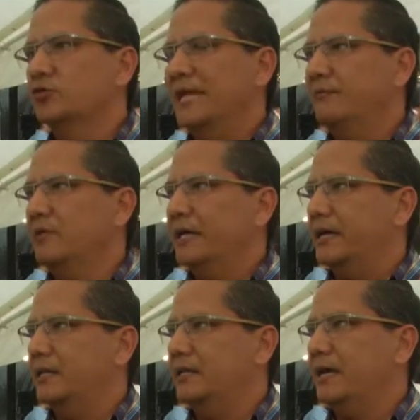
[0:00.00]
tramo de la
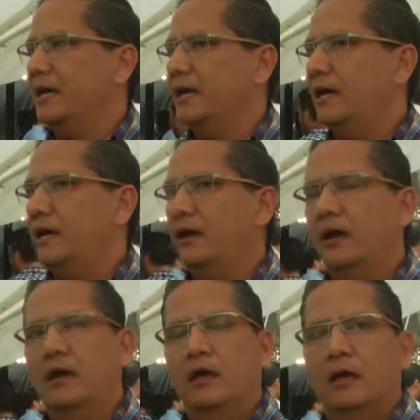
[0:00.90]
carretera
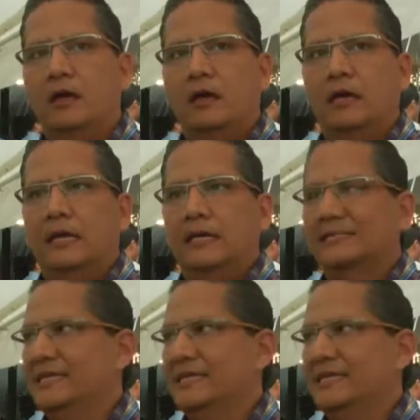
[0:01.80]
eh,